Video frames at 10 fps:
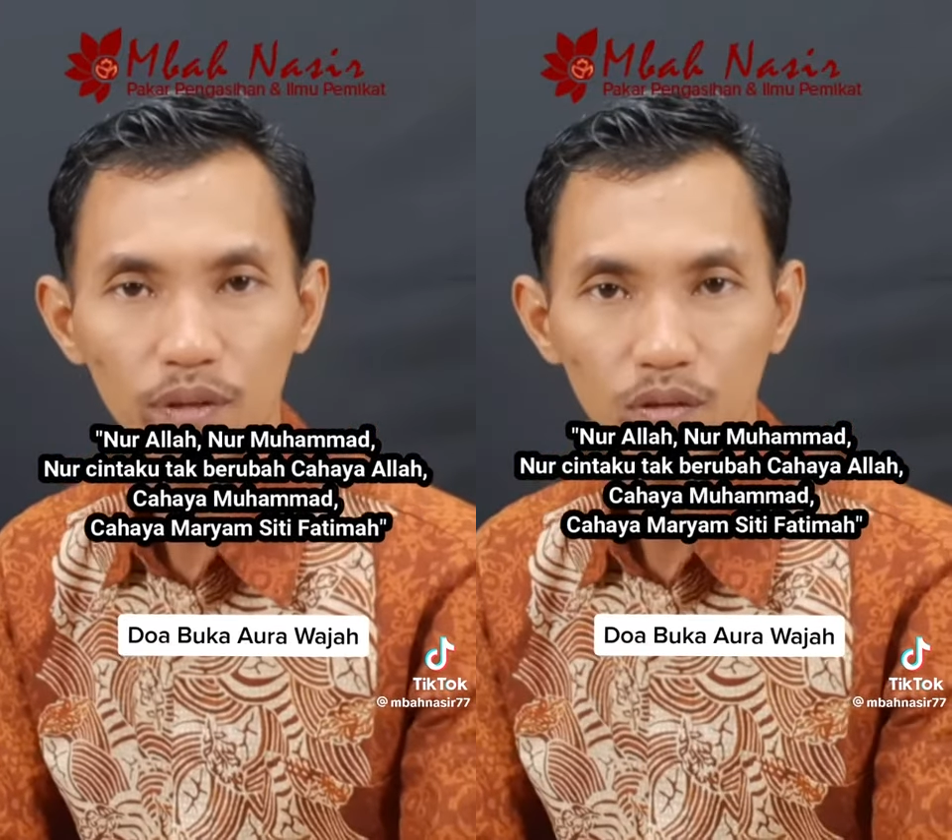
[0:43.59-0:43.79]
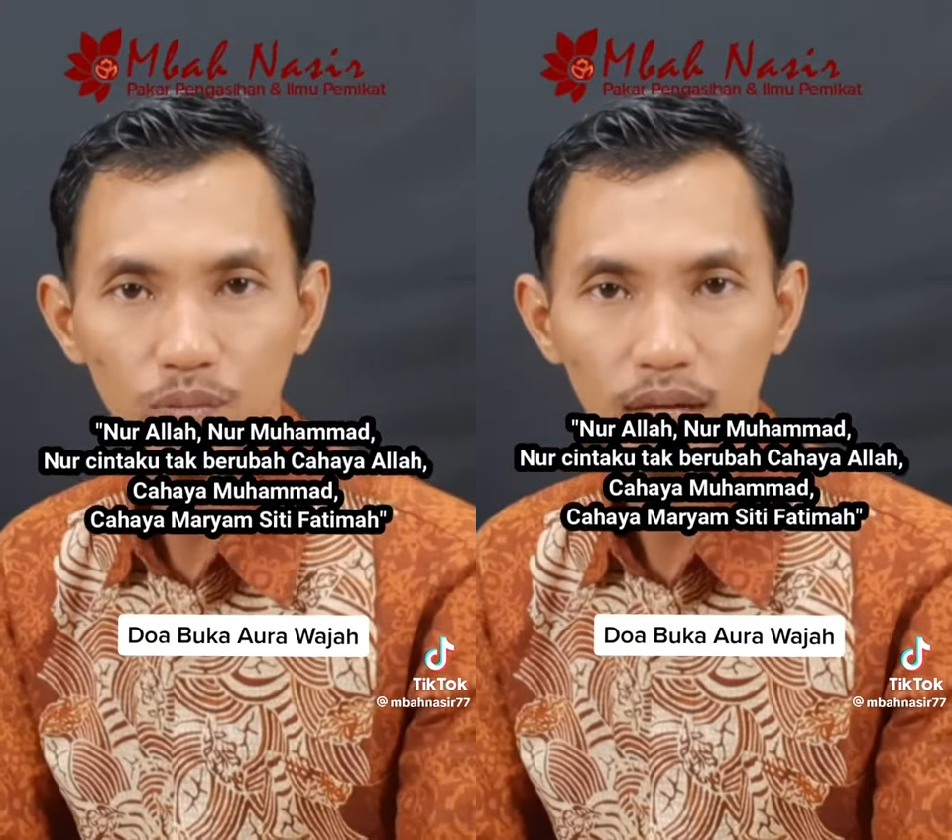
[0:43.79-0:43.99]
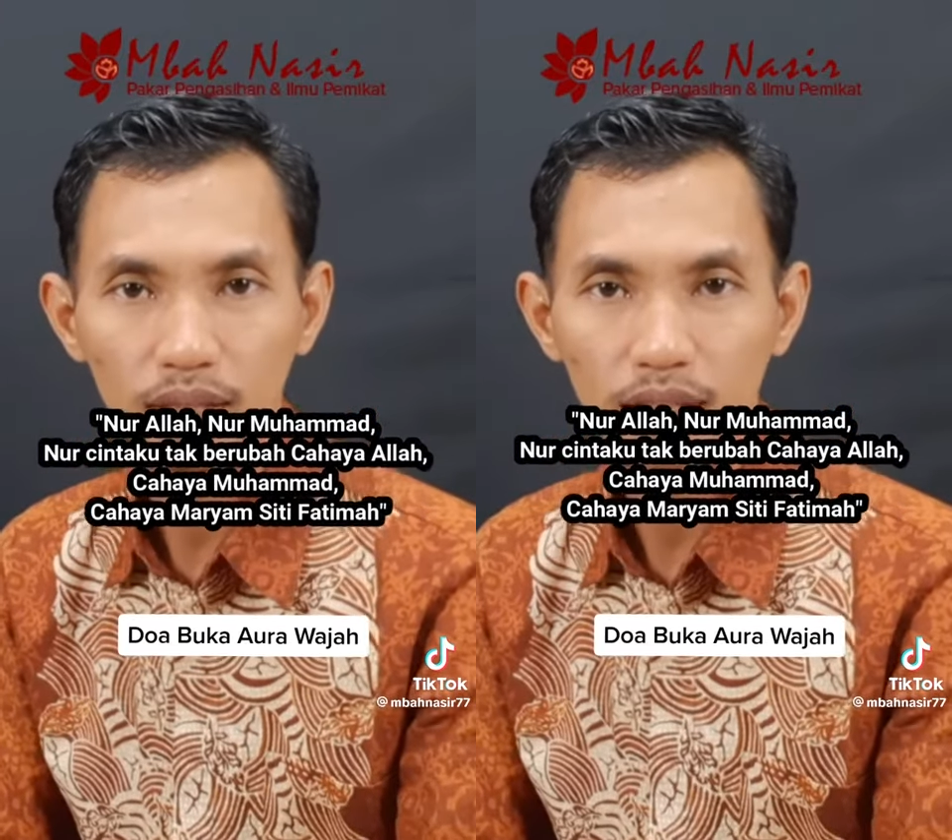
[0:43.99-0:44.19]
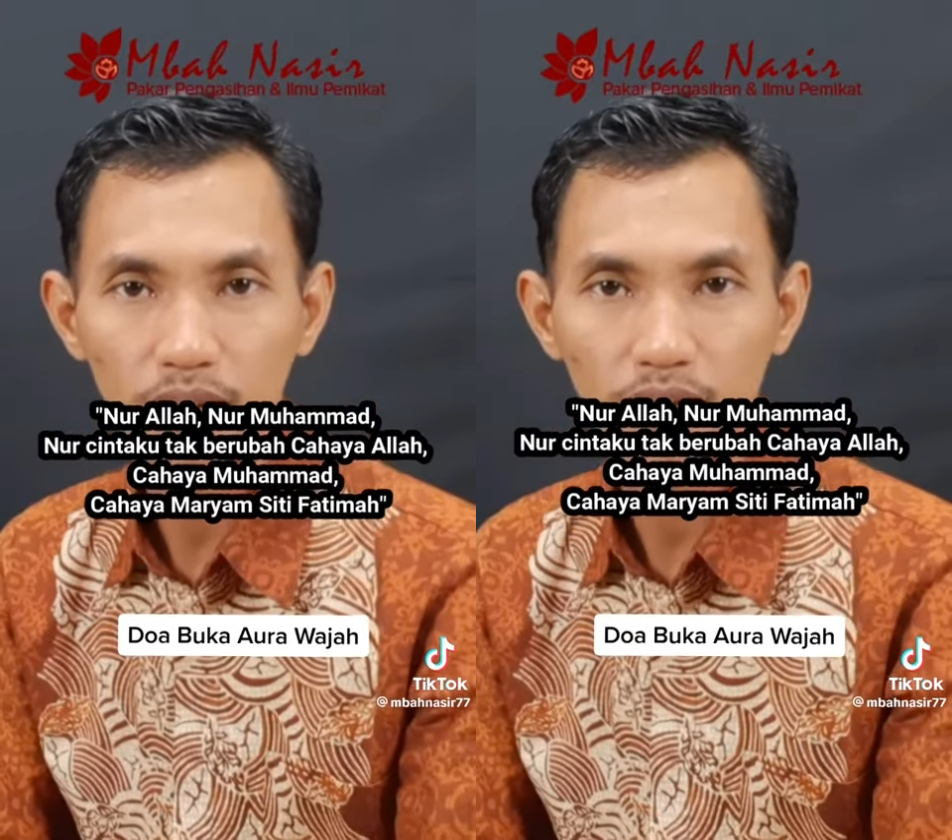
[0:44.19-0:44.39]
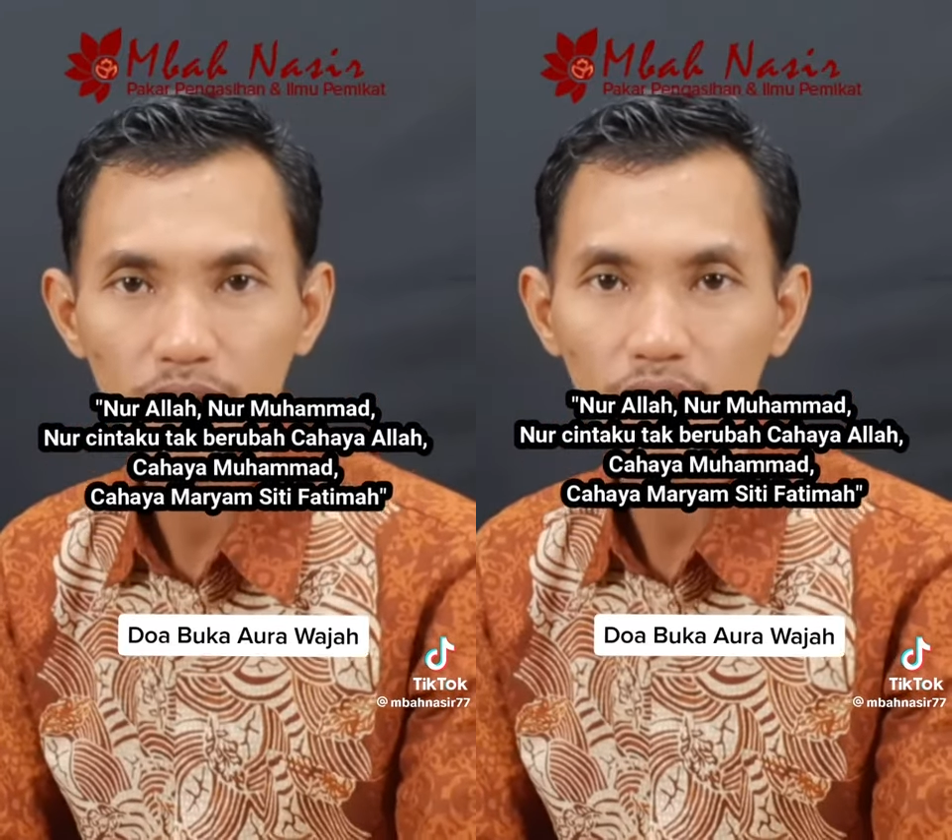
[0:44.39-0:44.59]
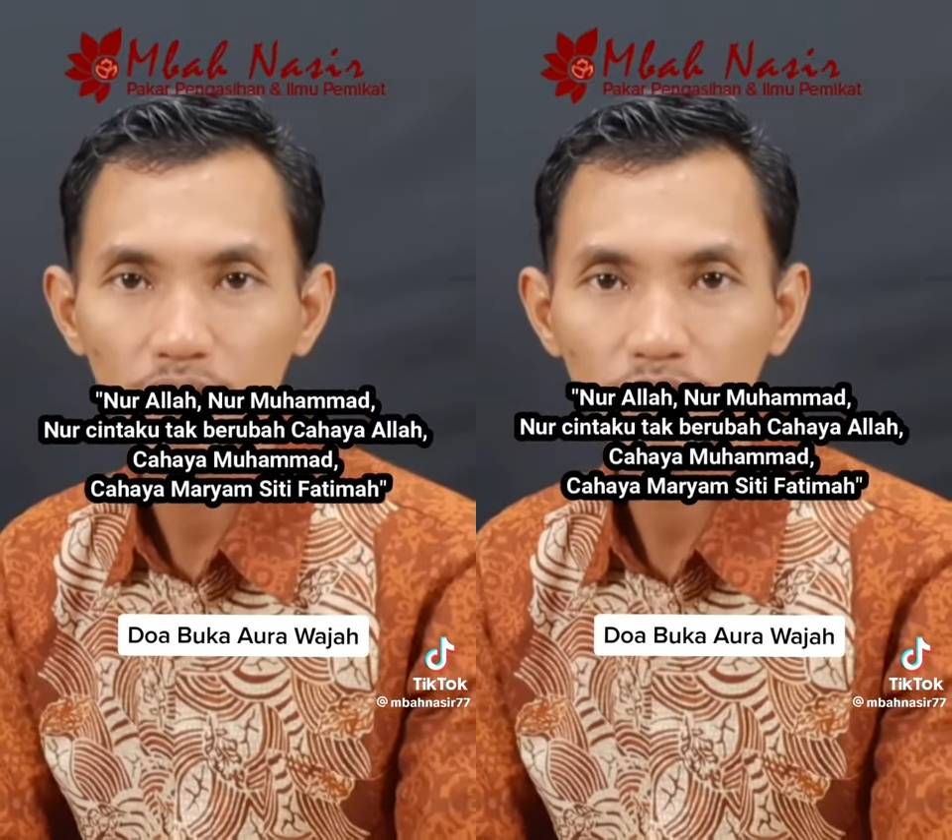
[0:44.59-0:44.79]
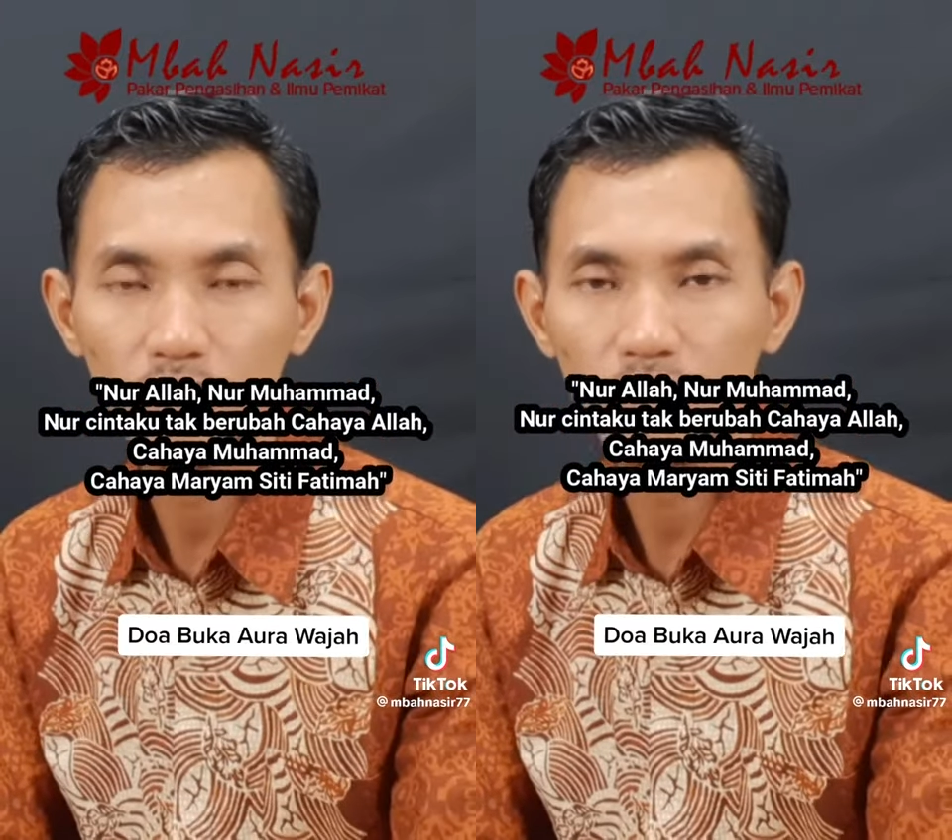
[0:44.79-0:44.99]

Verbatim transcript: berubah cahaya Allah,